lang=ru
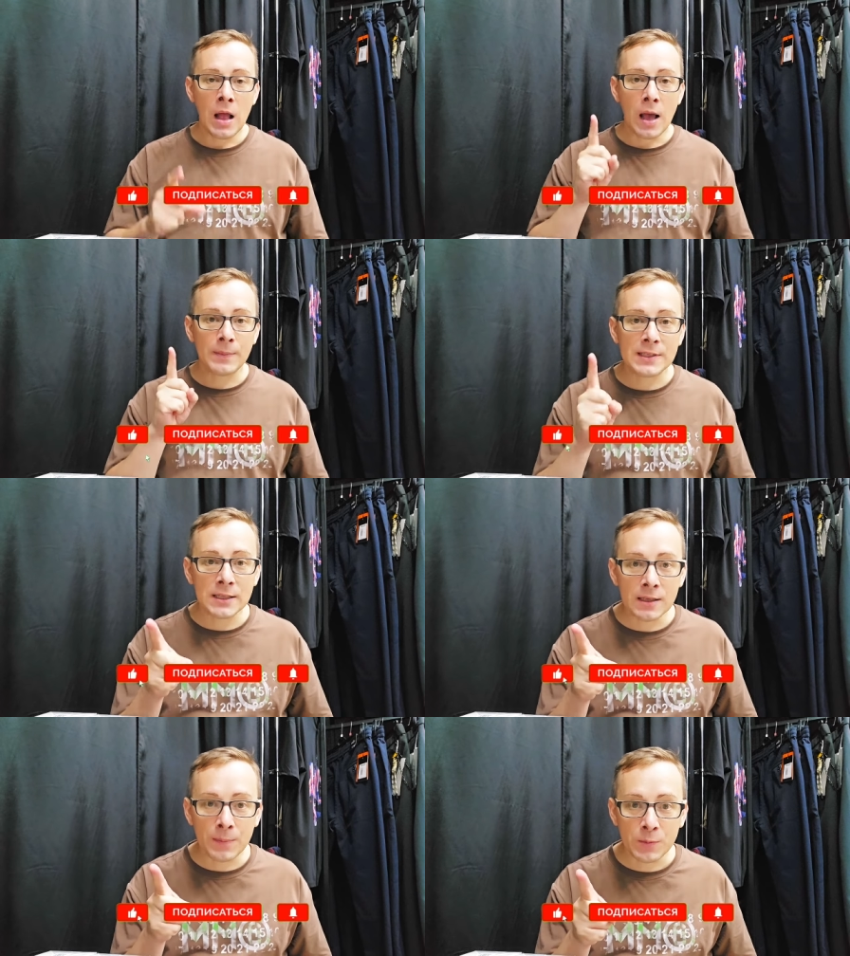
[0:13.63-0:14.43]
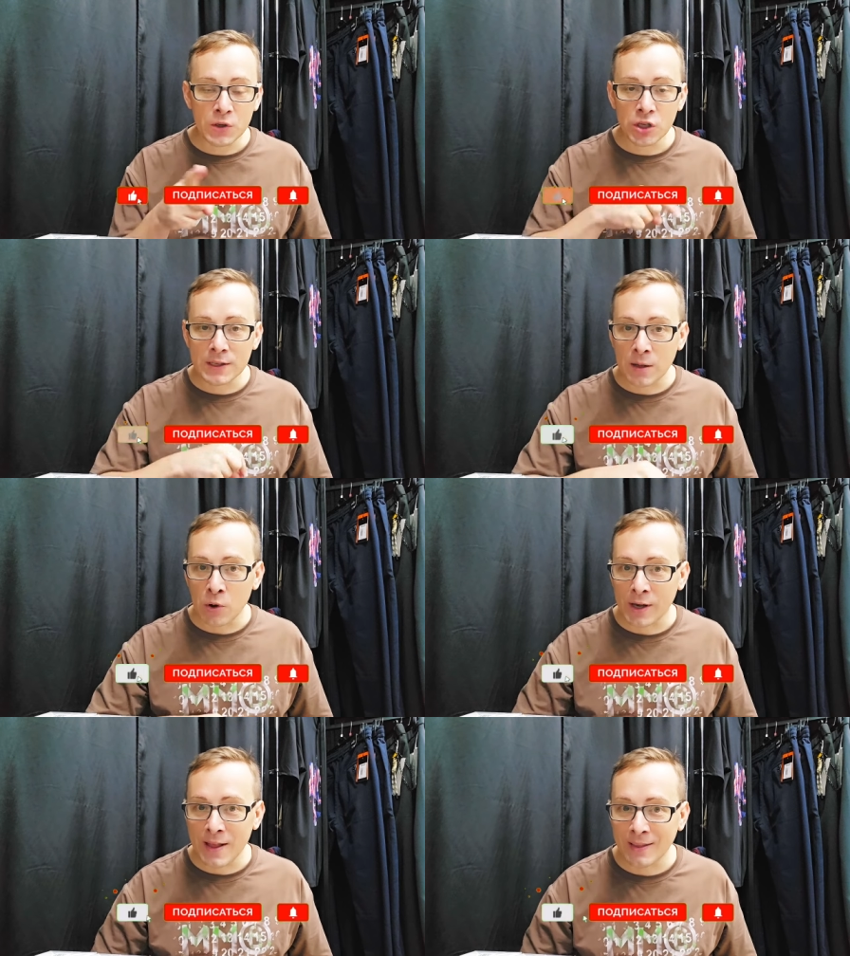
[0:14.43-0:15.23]
обязательно подпишитесь на
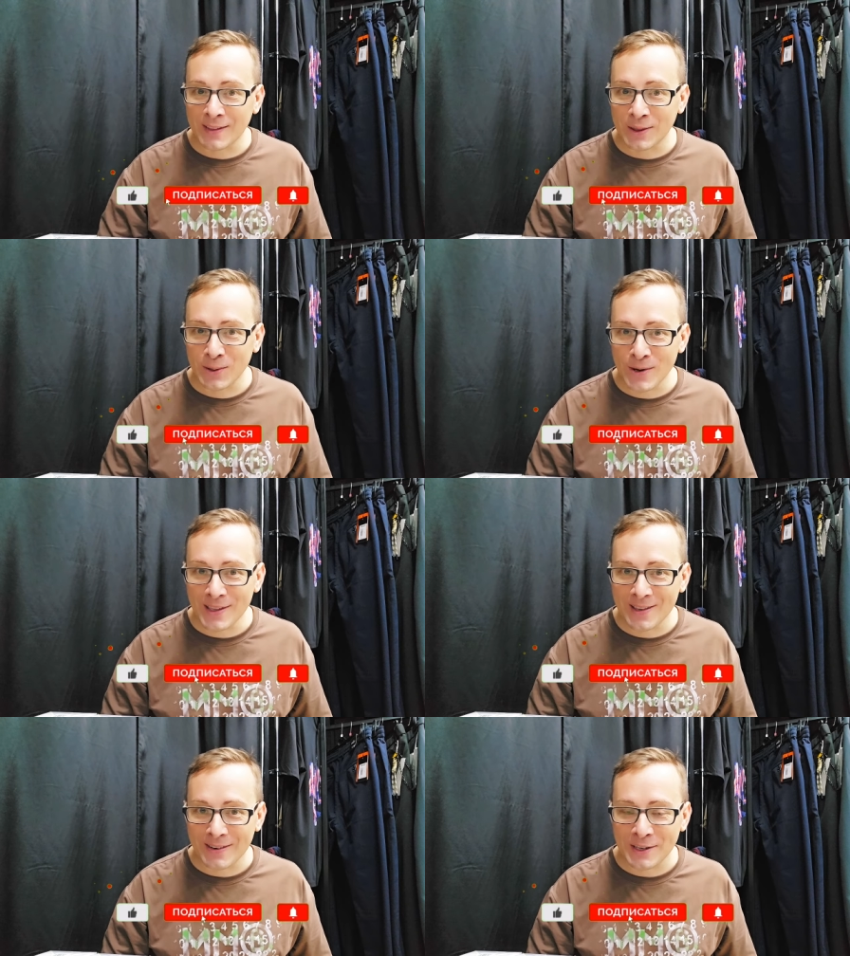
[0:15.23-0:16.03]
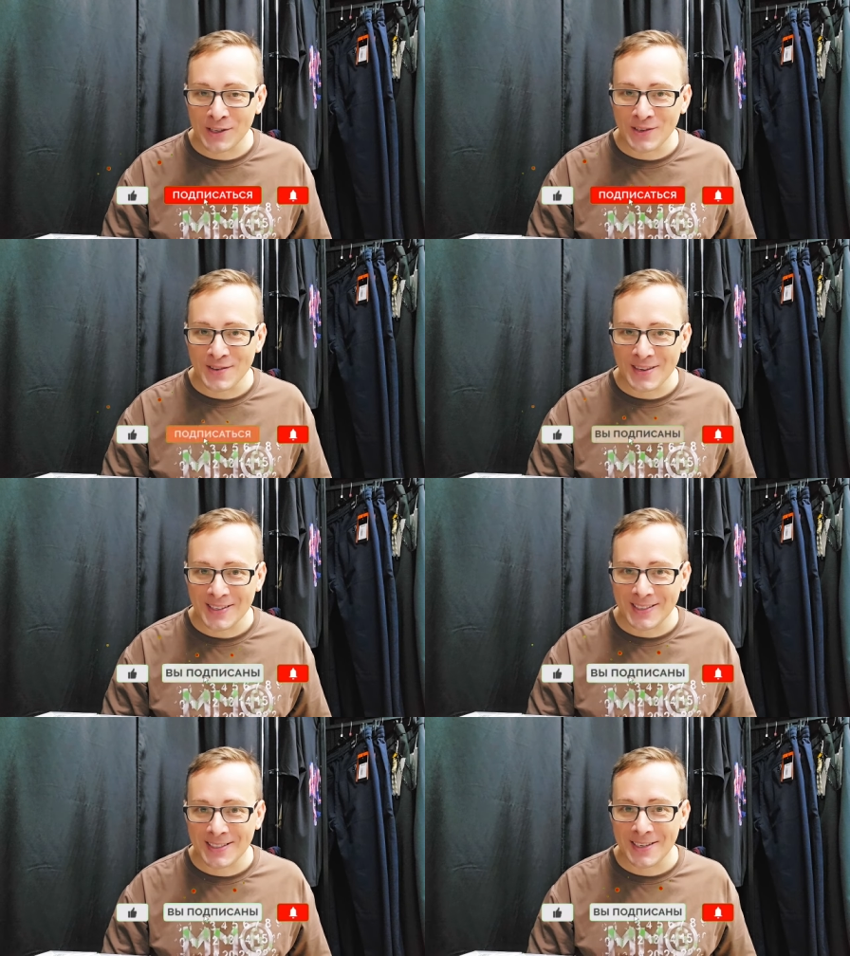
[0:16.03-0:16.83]
мой канал, кто этого еще не
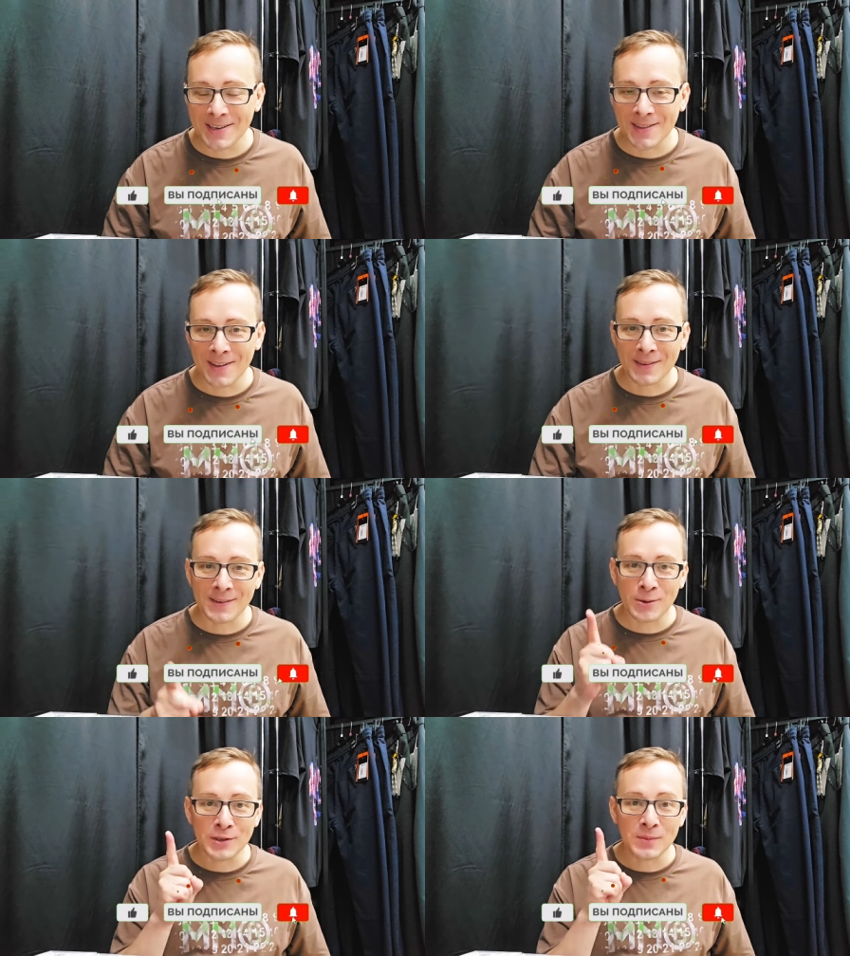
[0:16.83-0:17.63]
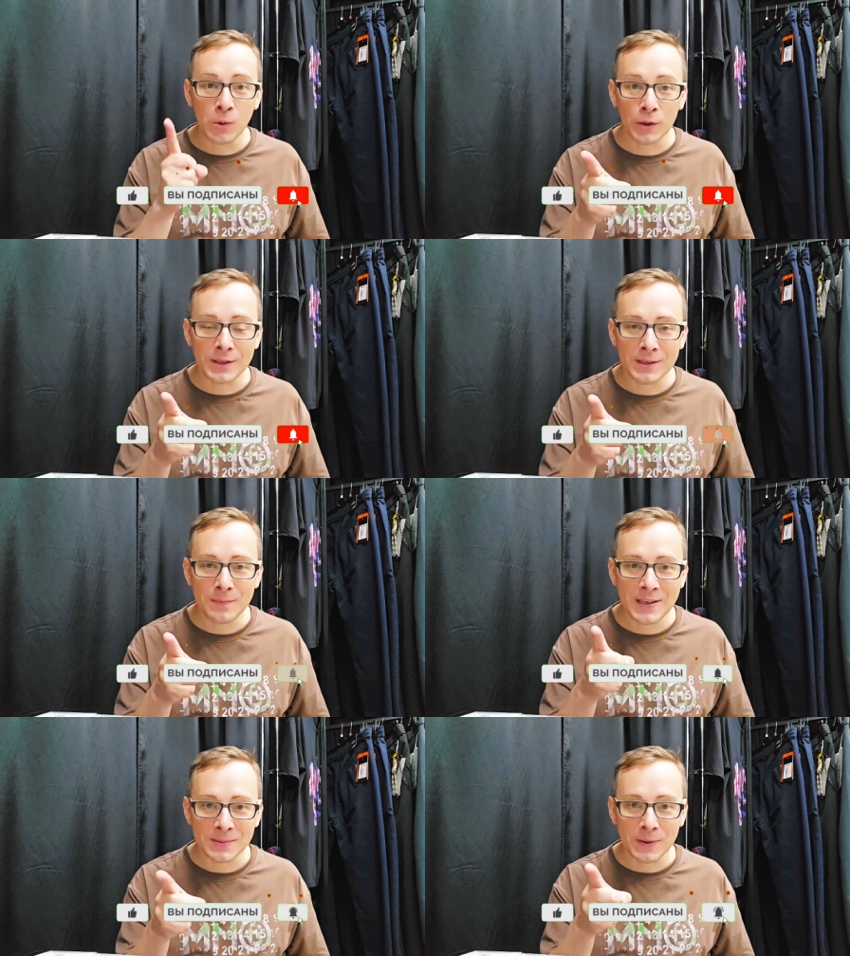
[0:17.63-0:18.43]
сделал, кто смотрит
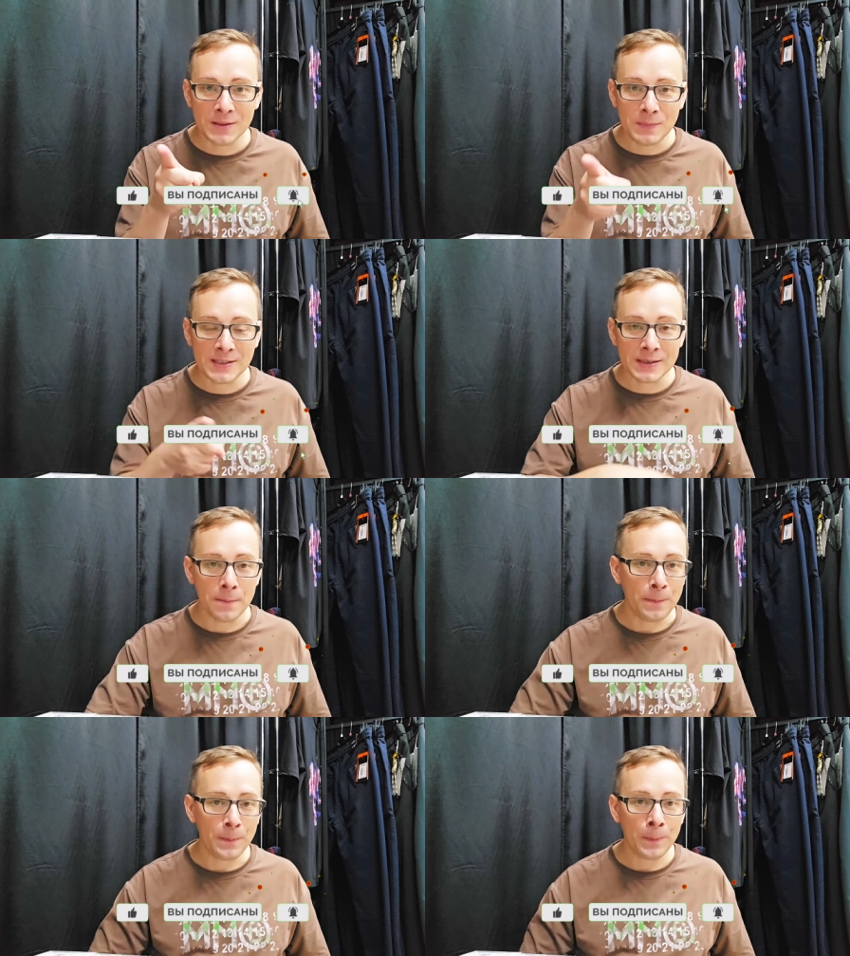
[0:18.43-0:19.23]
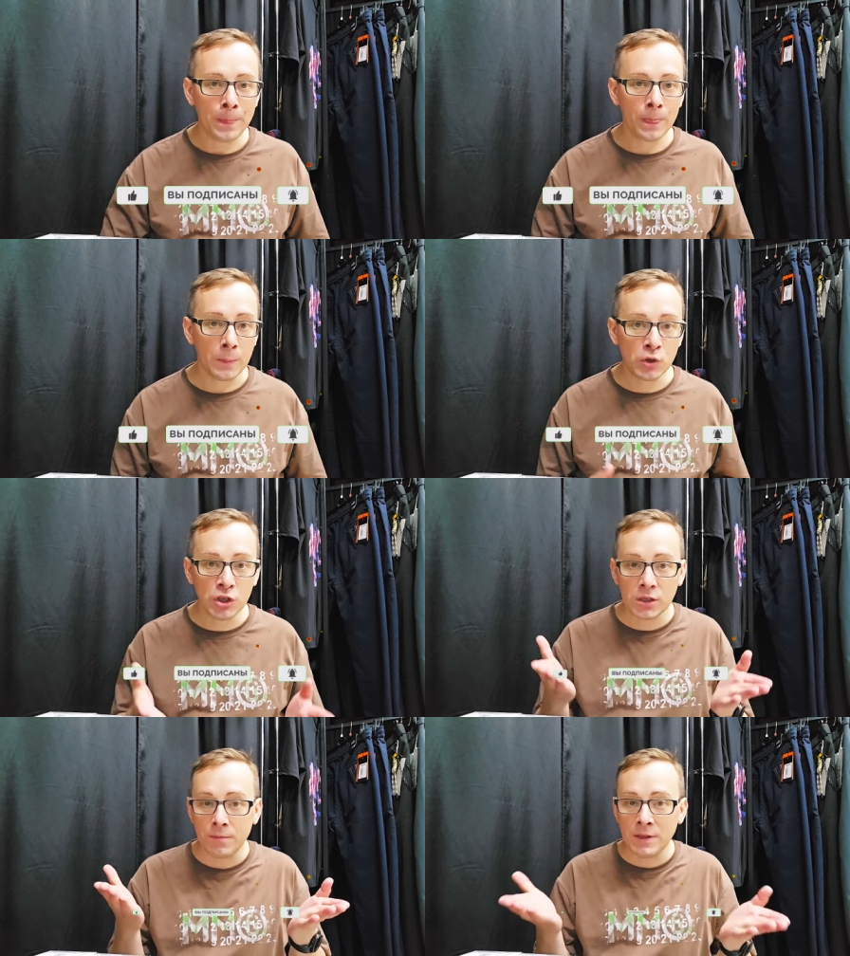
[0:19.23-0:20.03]
без подписки.
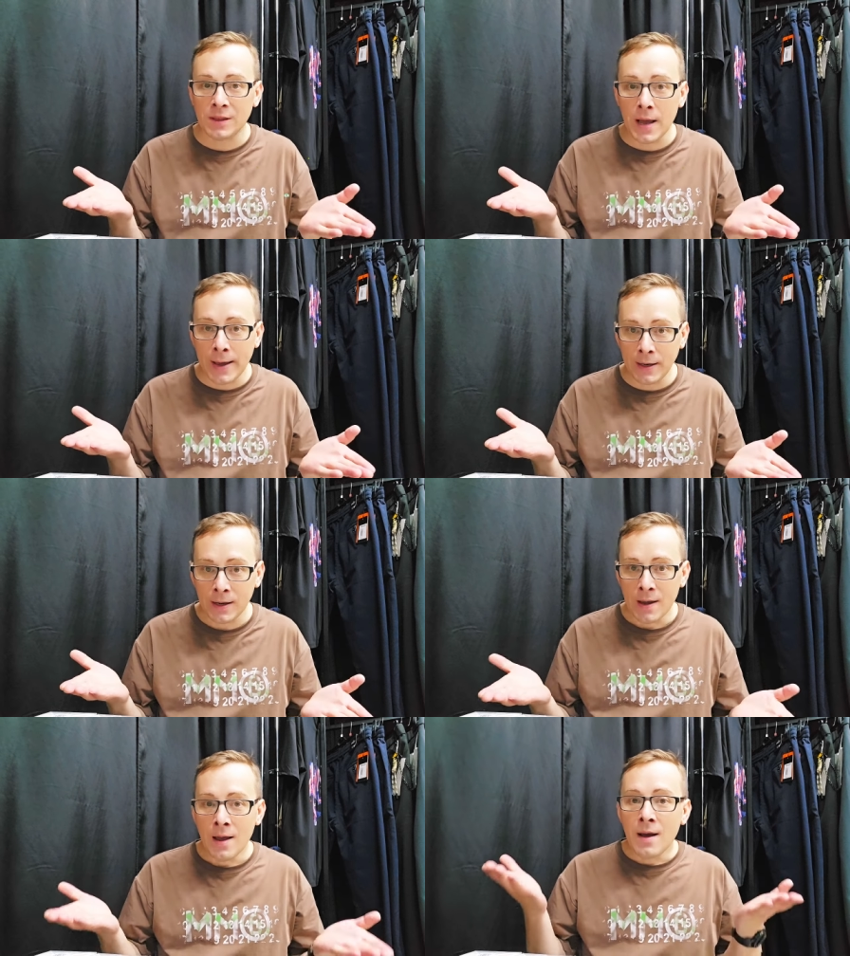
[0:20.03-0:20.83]
Напишите комментарий,